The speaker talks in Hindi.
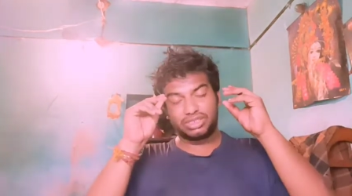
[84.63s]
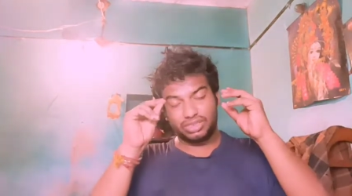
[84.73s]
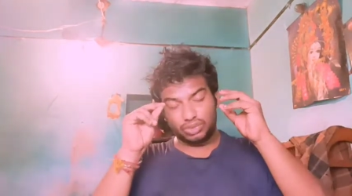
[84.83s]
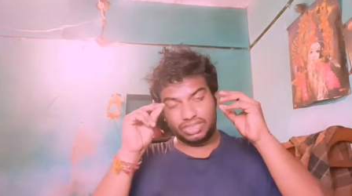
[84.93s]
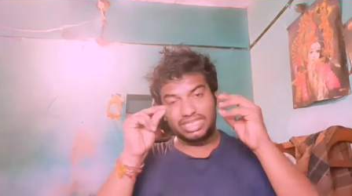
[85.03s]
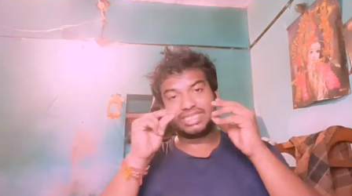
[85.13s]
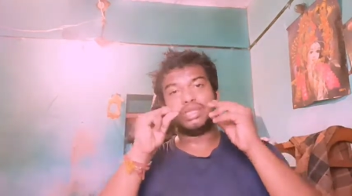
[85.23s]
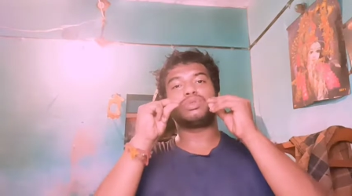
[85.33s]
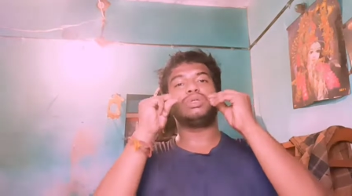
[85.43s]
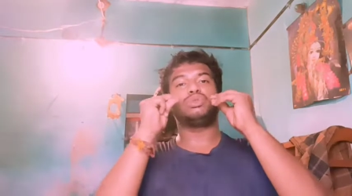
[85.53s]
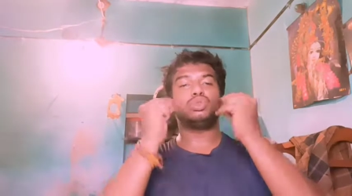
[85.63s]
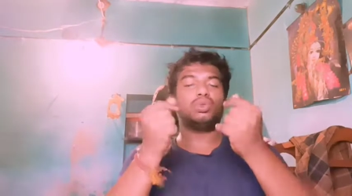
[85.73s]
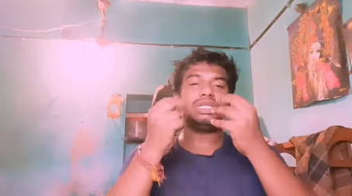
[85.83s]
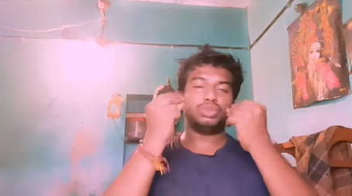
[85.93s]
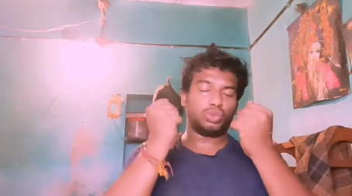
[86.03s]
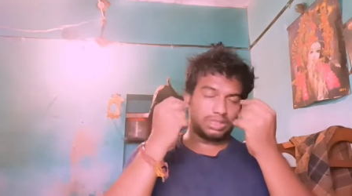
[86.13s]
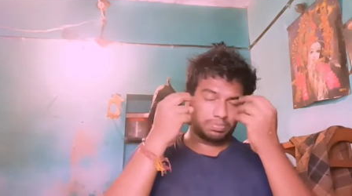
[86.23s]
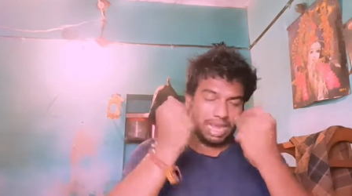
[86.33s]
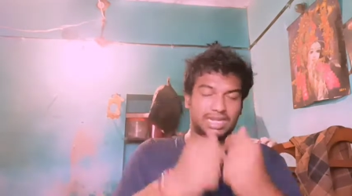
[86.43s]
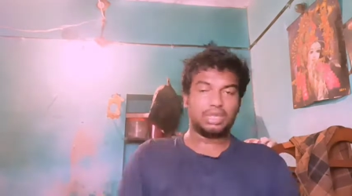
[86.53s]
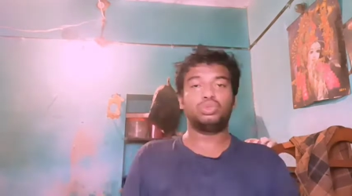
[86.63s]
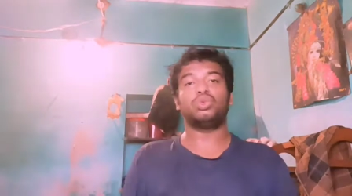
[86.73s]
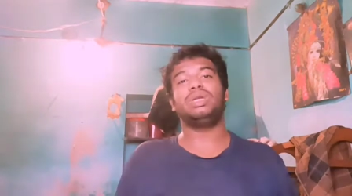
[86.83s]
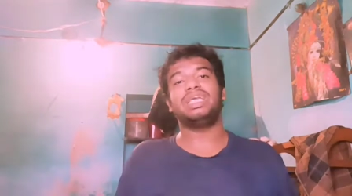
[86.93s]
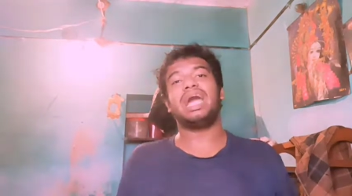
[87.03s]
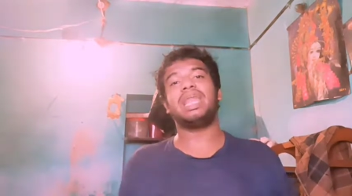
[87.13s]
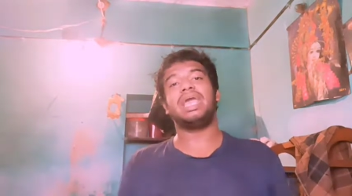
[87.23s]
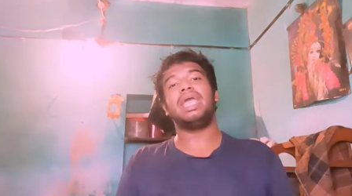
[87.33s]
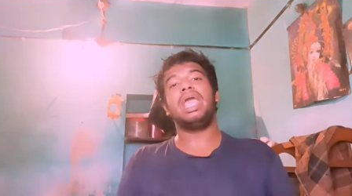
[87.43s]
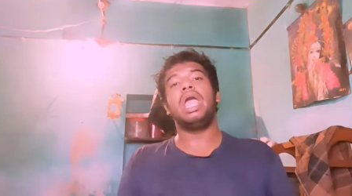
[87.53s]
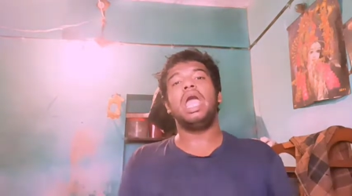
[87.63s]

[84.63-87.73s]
जो सीन्स है उसका जो छोटी छोटी पार्ट है उसको दिखा रहे हैं